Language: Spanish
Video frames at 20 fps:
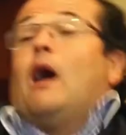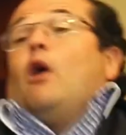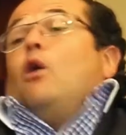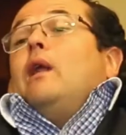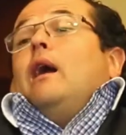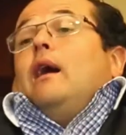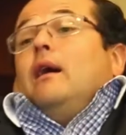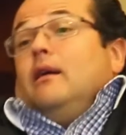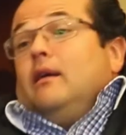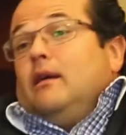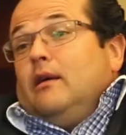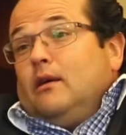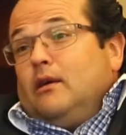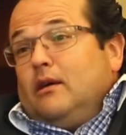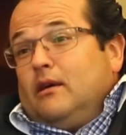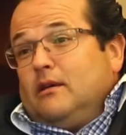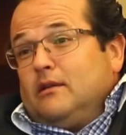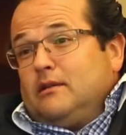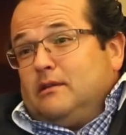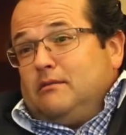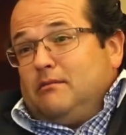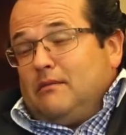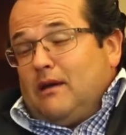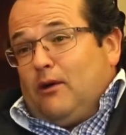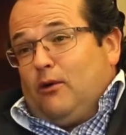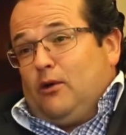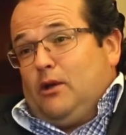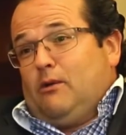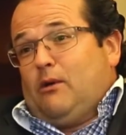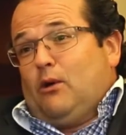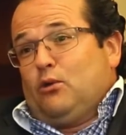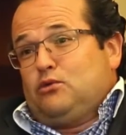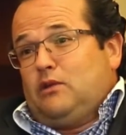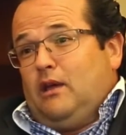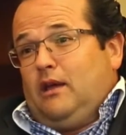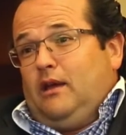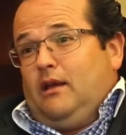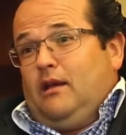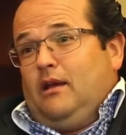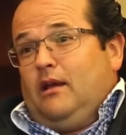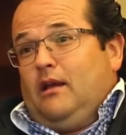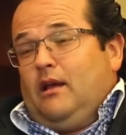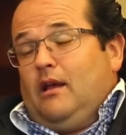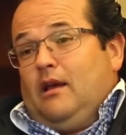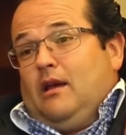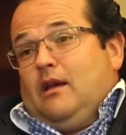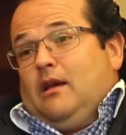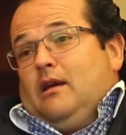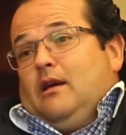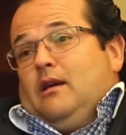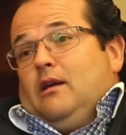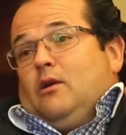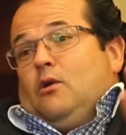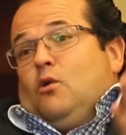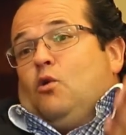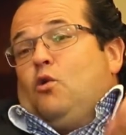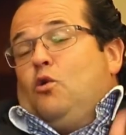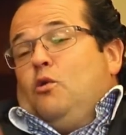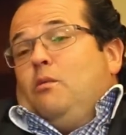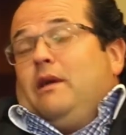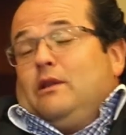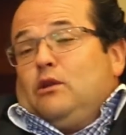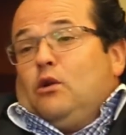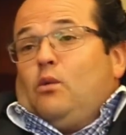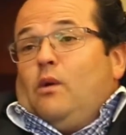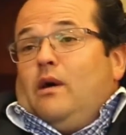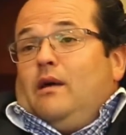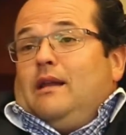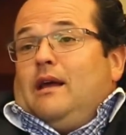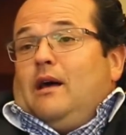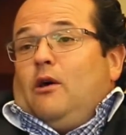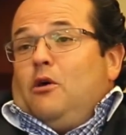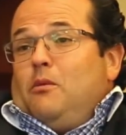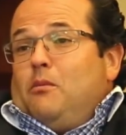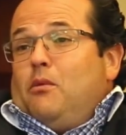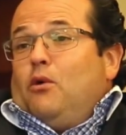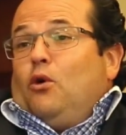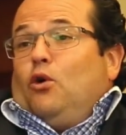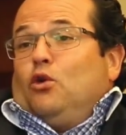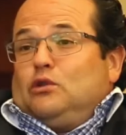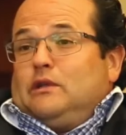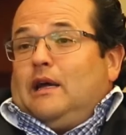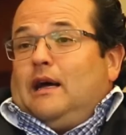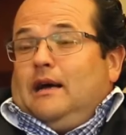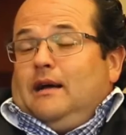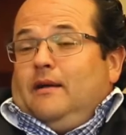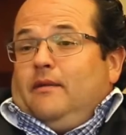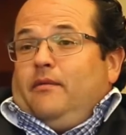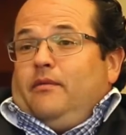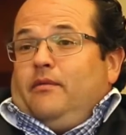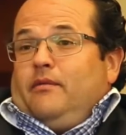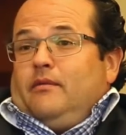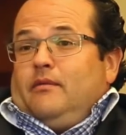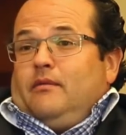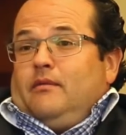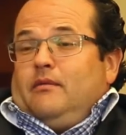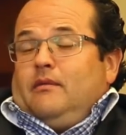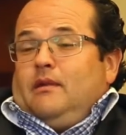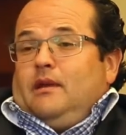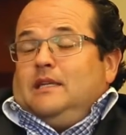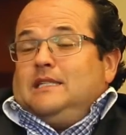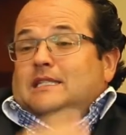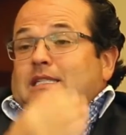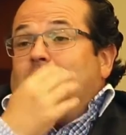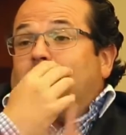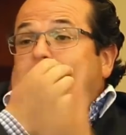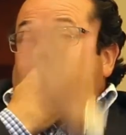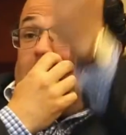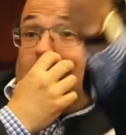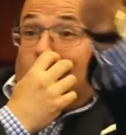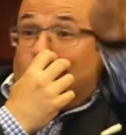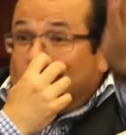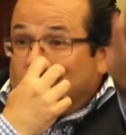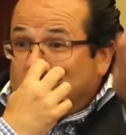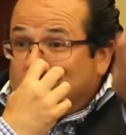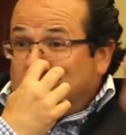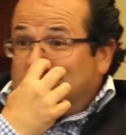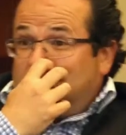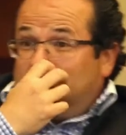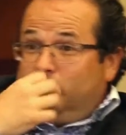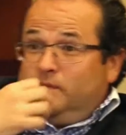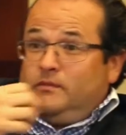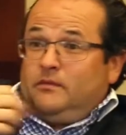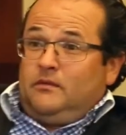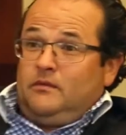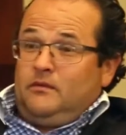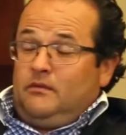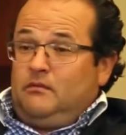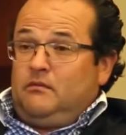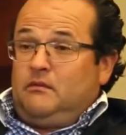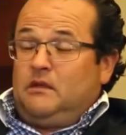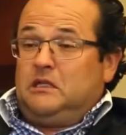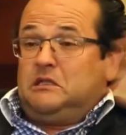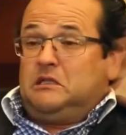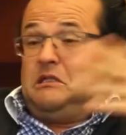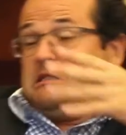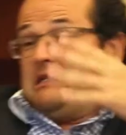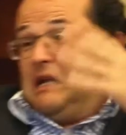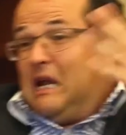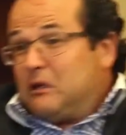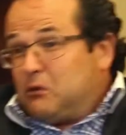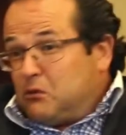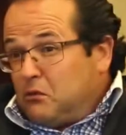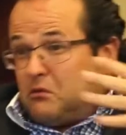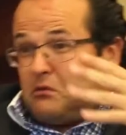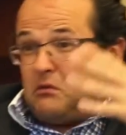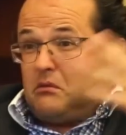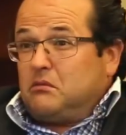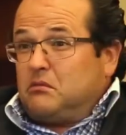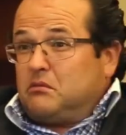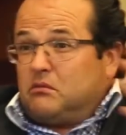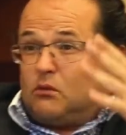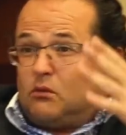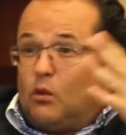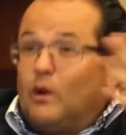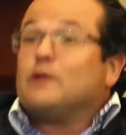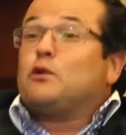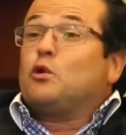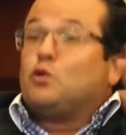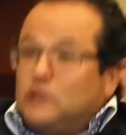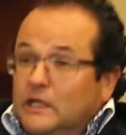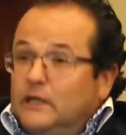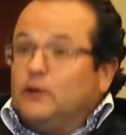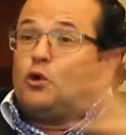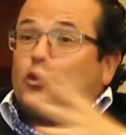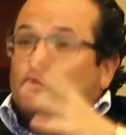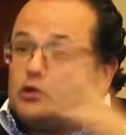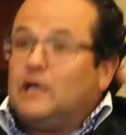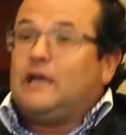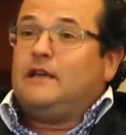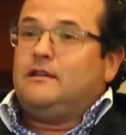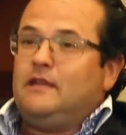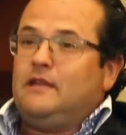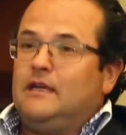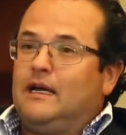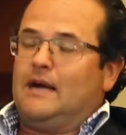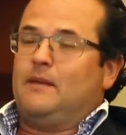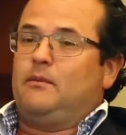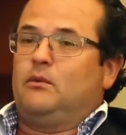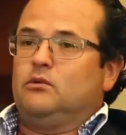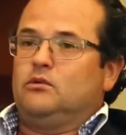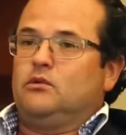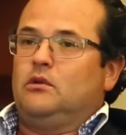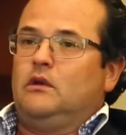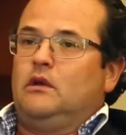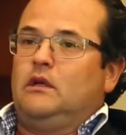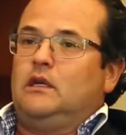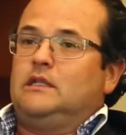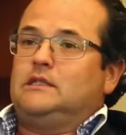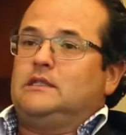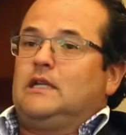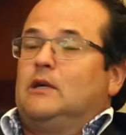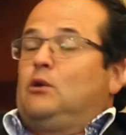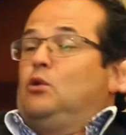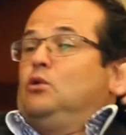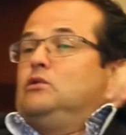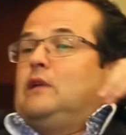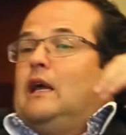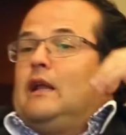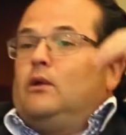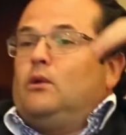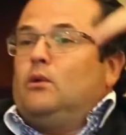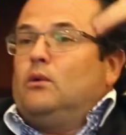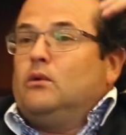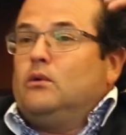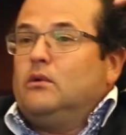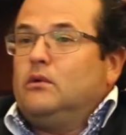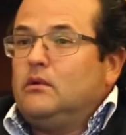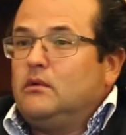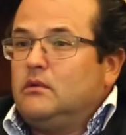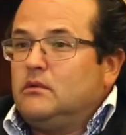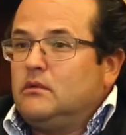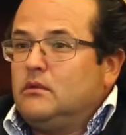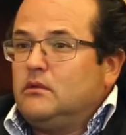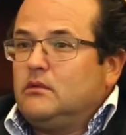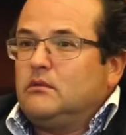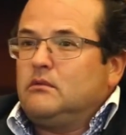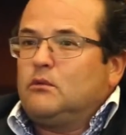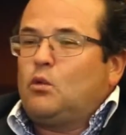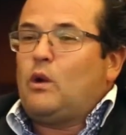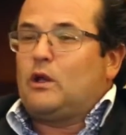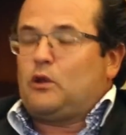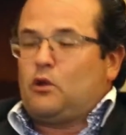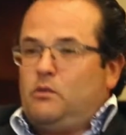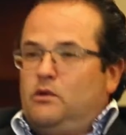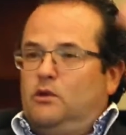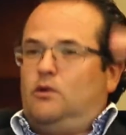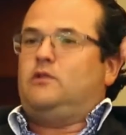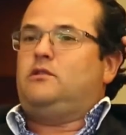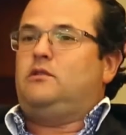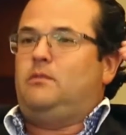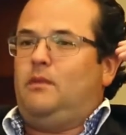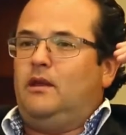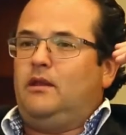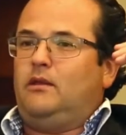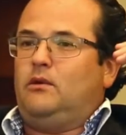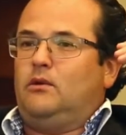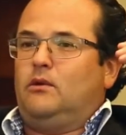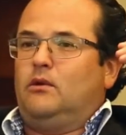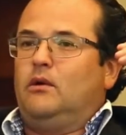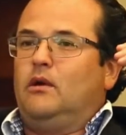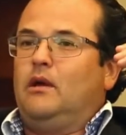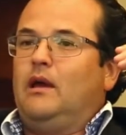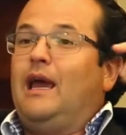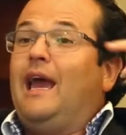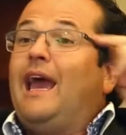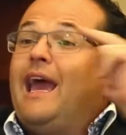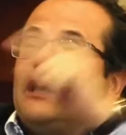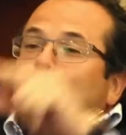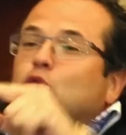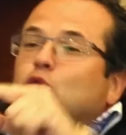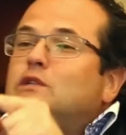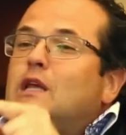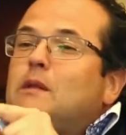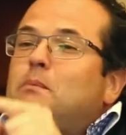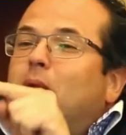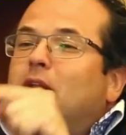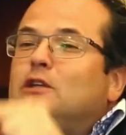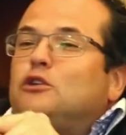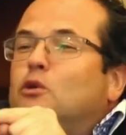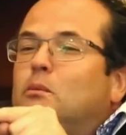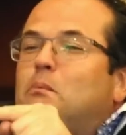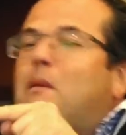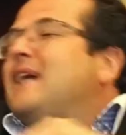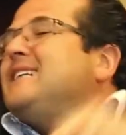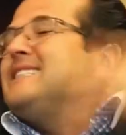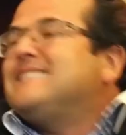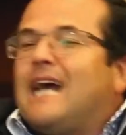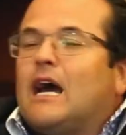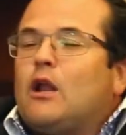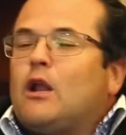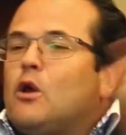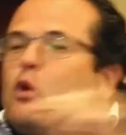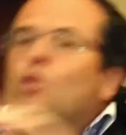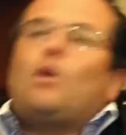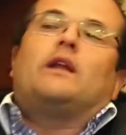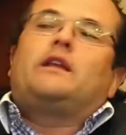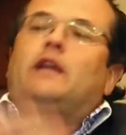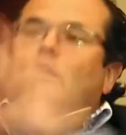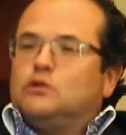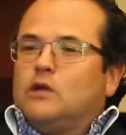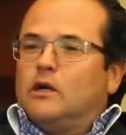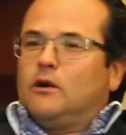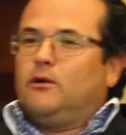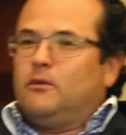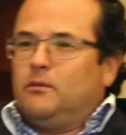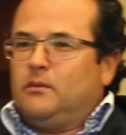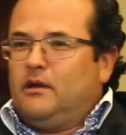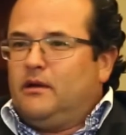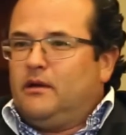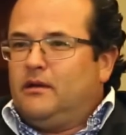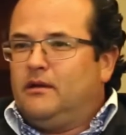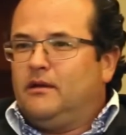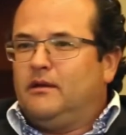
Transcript: Ahora, ¿a dónde va usted? Un metro cuadrado en Bogotá, en Cedritos, que es estrato 4, 5, 6, digamos, está costando 4 millones y medio. Eso es el precio más caro de cualquier ciudad de Colombia.